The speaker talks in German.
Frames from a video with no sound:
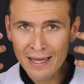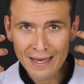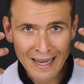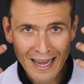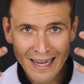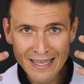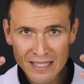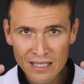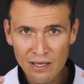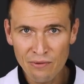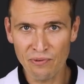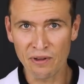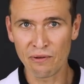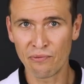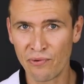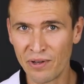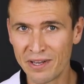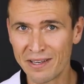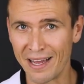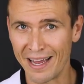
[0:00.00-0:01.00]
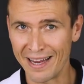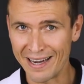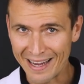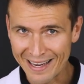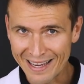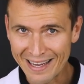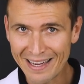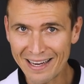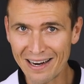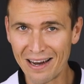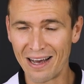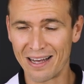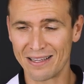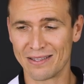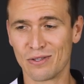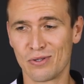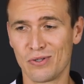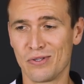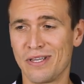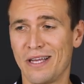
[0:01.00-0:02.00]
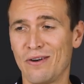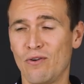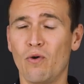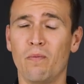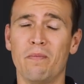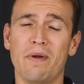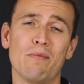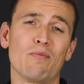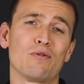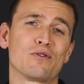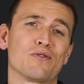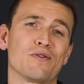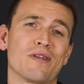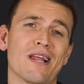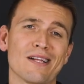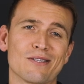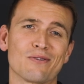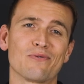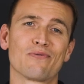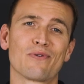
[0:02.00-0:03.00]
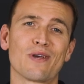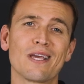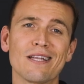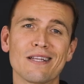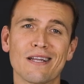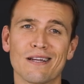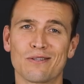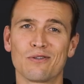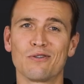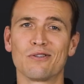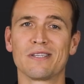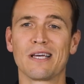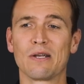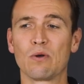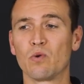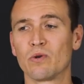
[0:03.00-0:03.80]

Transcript: geistig viel fitter, energiegeladen zu sein, um emotional zufriedener zu sein.